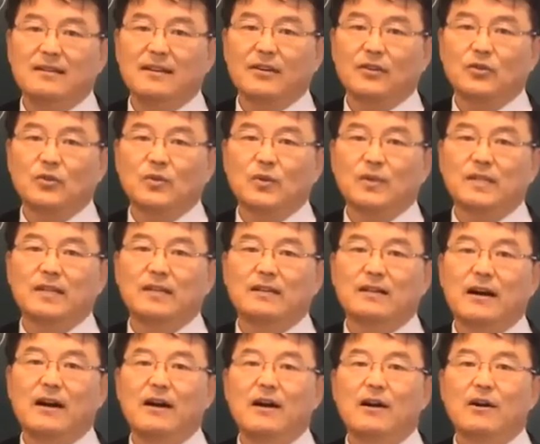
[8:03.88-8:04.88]
이야기해 주죠.
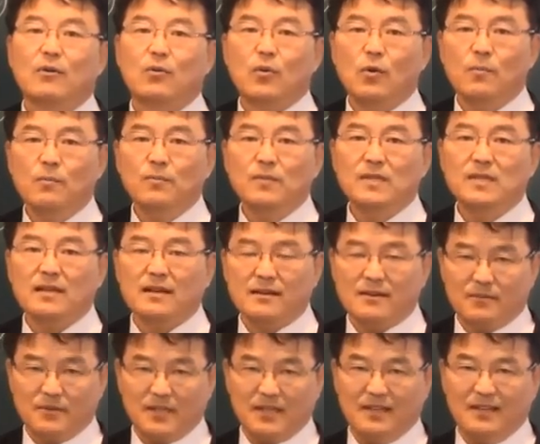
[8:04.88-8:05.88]
그러니까
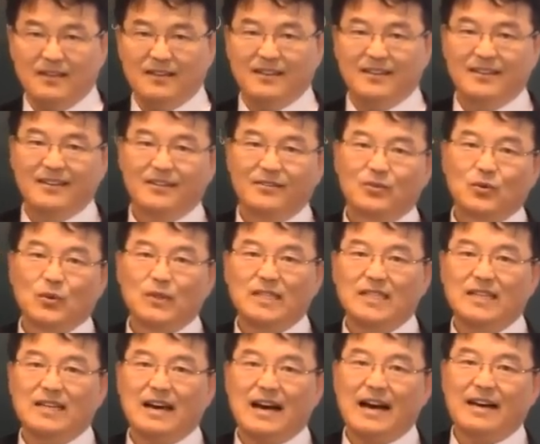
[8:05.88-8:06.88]
꼼짝없이
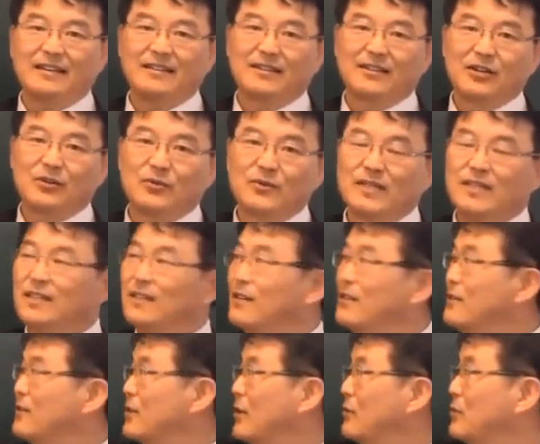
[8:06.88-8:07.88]
좋지가 않은 경우
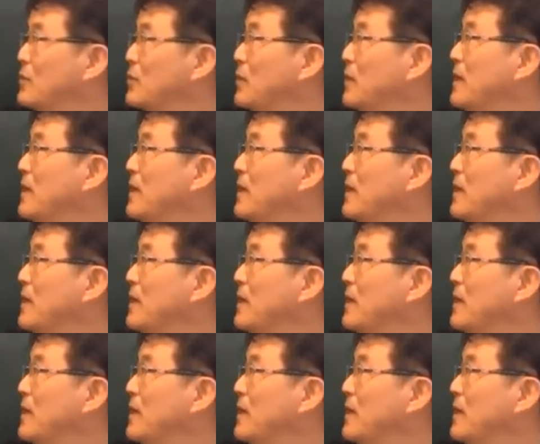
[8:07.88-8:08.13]
이런 경우